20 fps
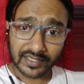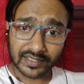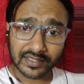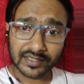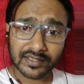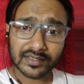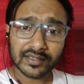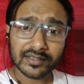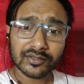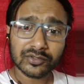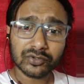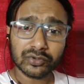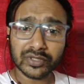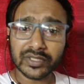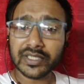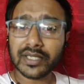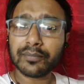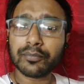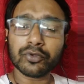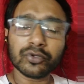টেকারের
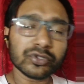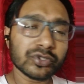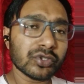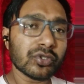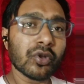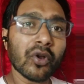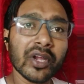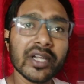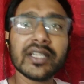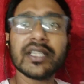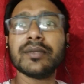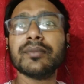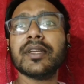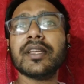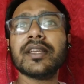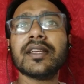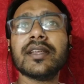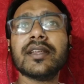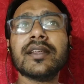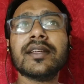যদি না প্রয়োজন হয়
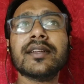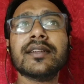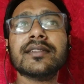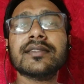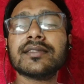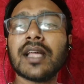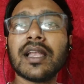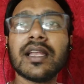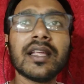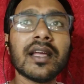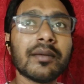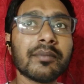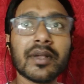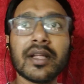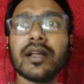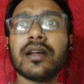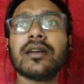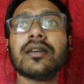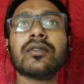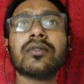টিমে তাহলে
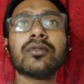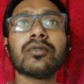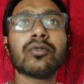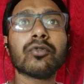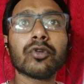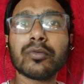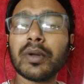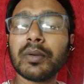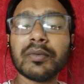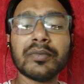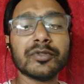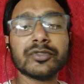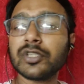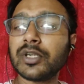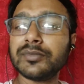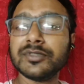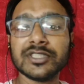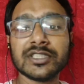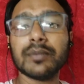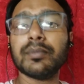আমরা কোনোভাবে
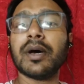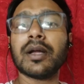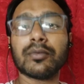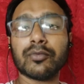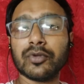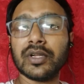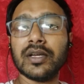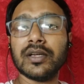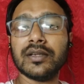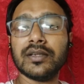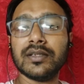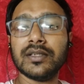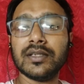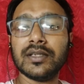বিশ্বকাপ জিততে পারবো না